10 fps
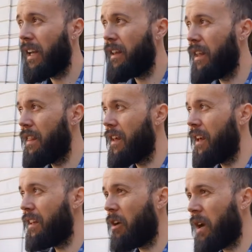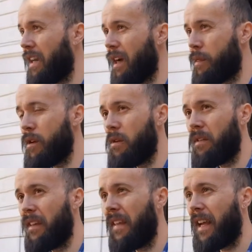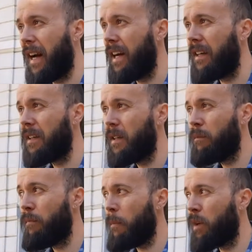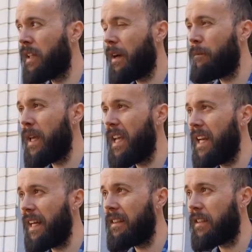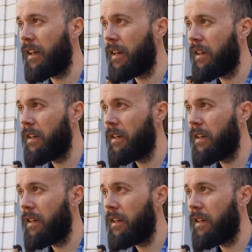que desde esta organización sindical vamos a estar vigilantes